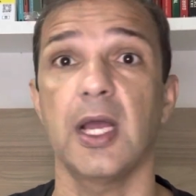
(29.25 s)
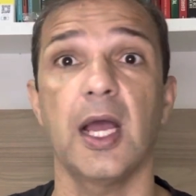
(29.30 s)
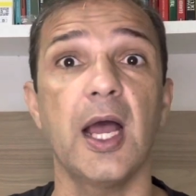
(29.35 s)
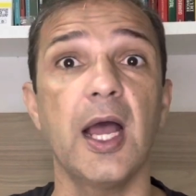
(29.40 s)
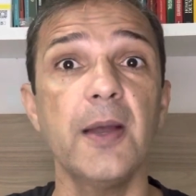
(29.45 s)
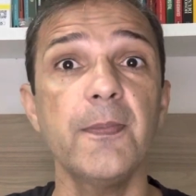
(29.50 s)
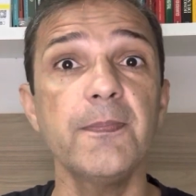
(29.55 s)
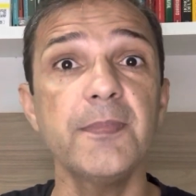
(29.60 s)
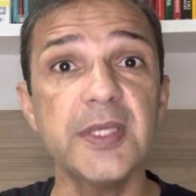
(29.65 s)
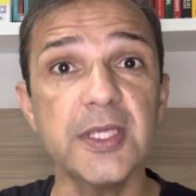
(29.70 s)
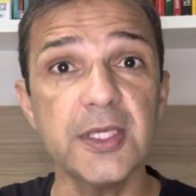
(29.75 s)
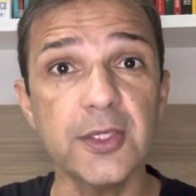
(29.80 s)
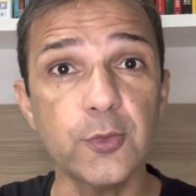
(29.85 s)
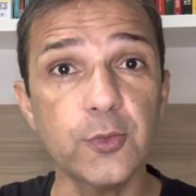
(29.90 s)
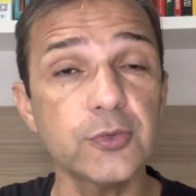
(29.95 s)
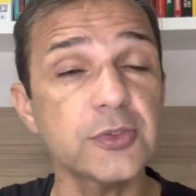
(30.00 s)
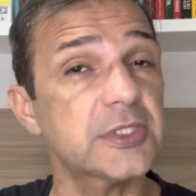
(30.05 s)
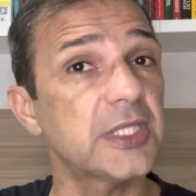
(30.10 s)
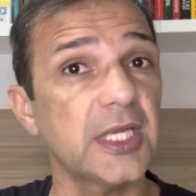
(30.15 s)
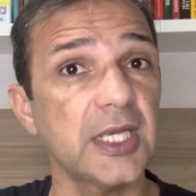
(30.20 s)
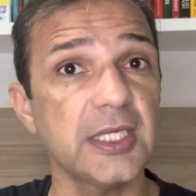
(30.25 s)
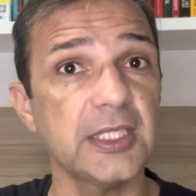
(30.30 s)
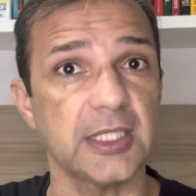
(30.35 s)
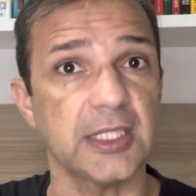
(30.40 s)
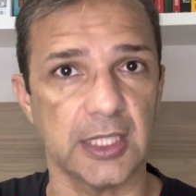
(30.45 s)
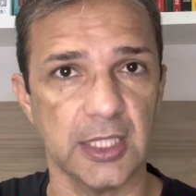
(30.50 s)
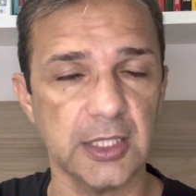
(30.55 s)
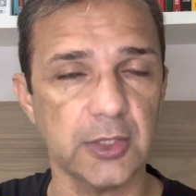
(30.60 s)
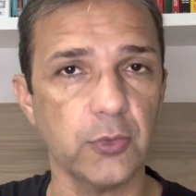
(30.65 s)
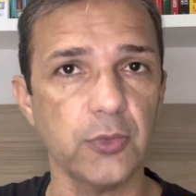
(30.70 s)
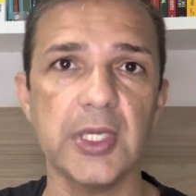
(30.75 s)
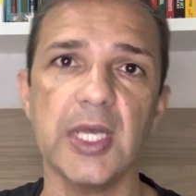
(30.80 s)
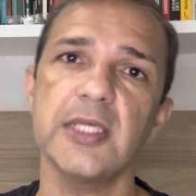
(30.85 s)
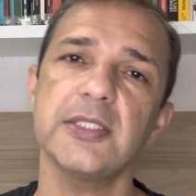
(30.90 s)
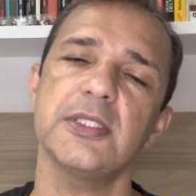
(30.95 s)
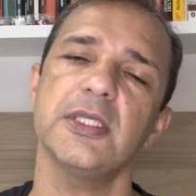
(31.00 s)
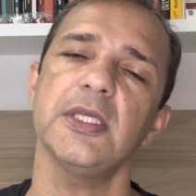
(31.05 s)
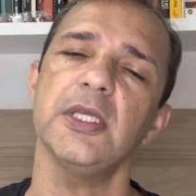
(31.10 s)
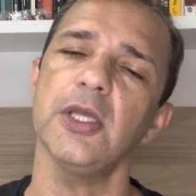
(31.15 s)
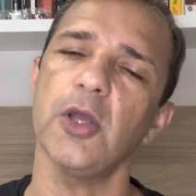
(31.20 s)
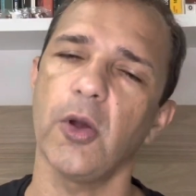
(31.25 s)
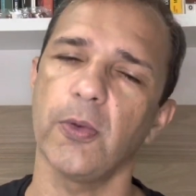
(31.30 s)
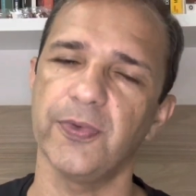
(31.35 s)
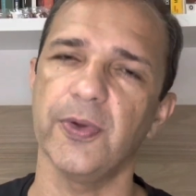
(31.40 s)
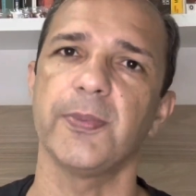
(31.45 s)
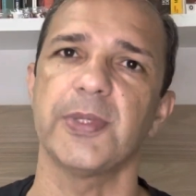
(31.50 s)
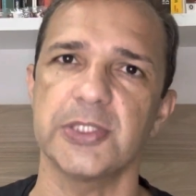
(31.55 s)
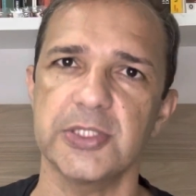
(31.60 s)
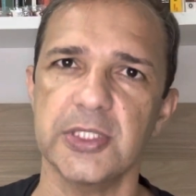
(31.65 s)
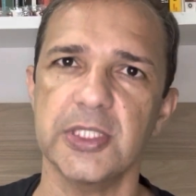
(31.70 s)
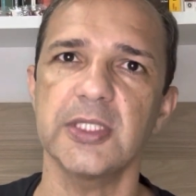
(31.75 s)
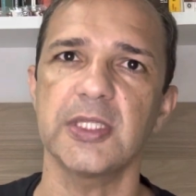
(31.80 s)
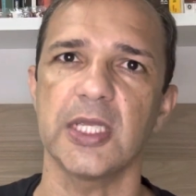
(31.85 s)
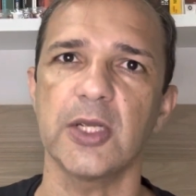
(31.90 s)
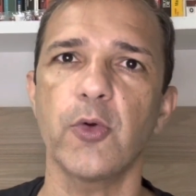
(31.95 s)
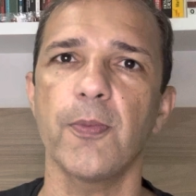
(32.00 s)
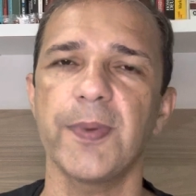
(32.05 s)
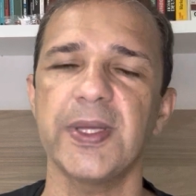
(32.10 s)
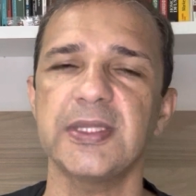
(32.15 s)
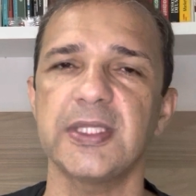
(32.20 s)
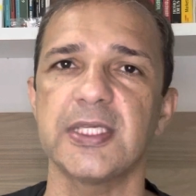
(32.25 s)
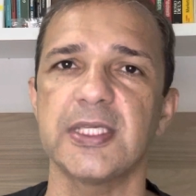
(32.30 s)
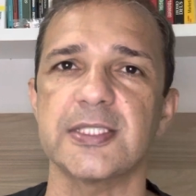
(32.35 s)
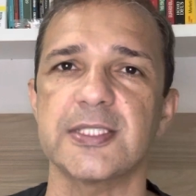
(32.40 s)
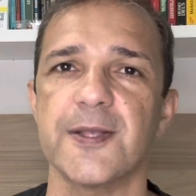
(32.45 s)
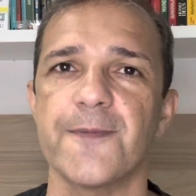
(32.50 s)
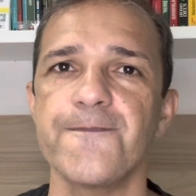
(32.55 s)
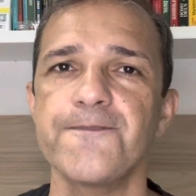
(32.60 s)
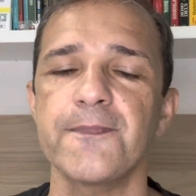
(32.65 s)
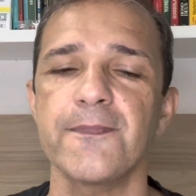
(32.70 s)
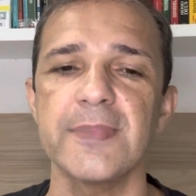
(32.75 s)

amigos dele, que ele conhece e, obviamente, que tem competência.